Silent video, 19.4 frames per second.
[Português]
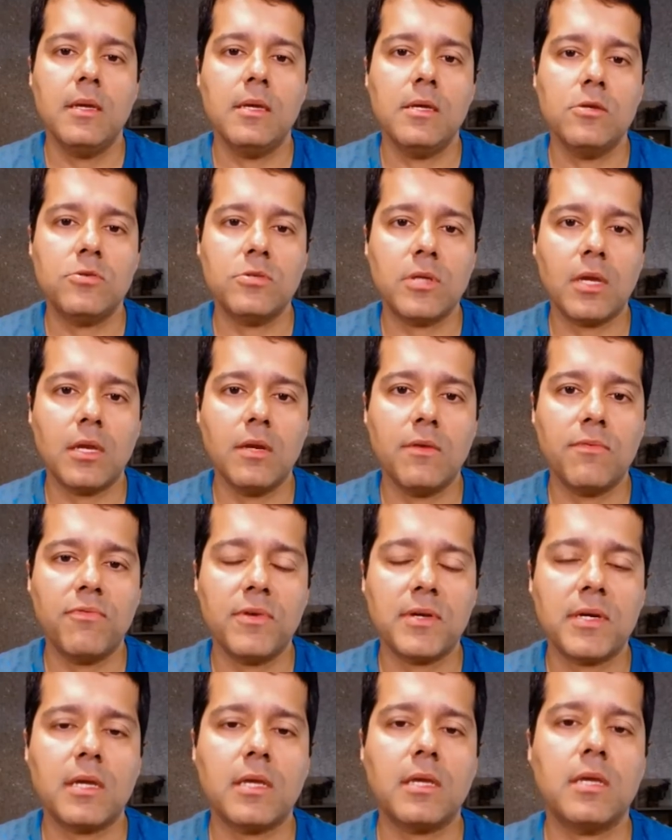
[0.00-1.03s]
Isso
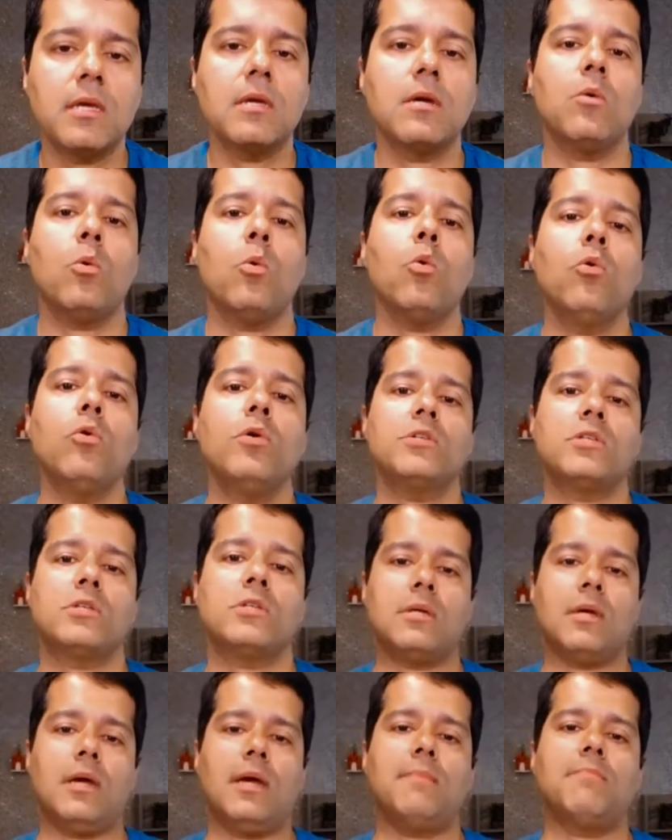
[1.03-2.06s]
significa que
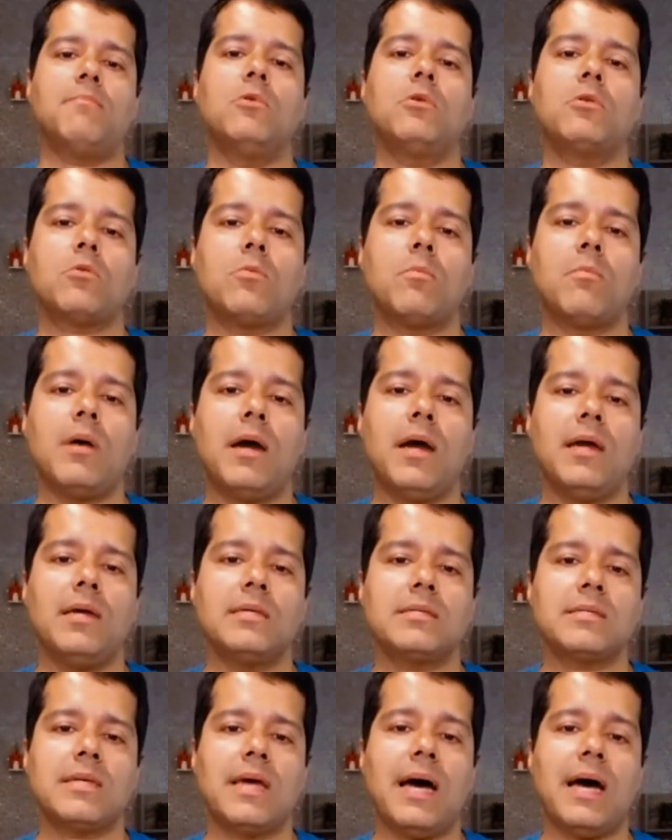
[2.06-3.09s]
hoje é muito
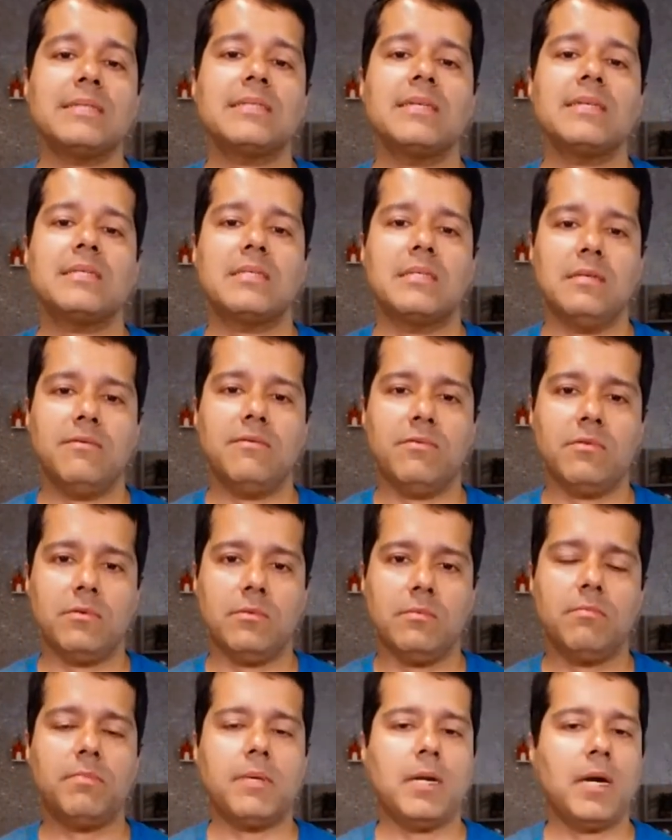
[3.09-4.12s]
mais acessível
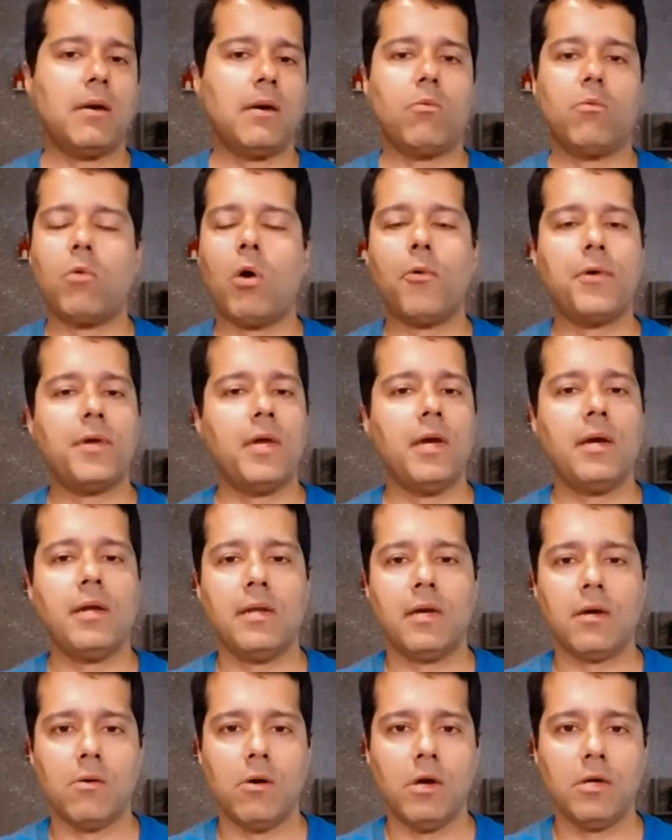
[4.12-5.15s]
para qualquer
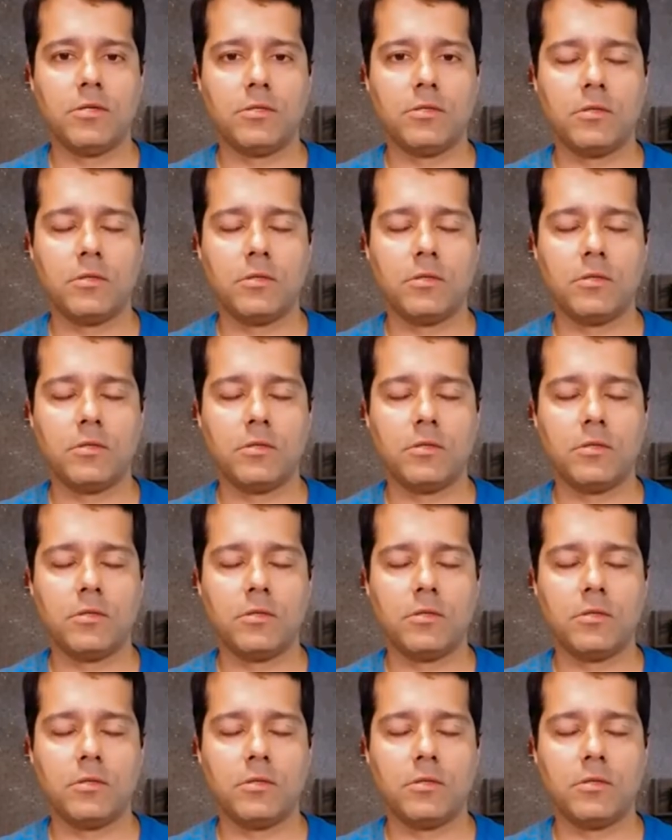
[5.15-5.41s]
negócio,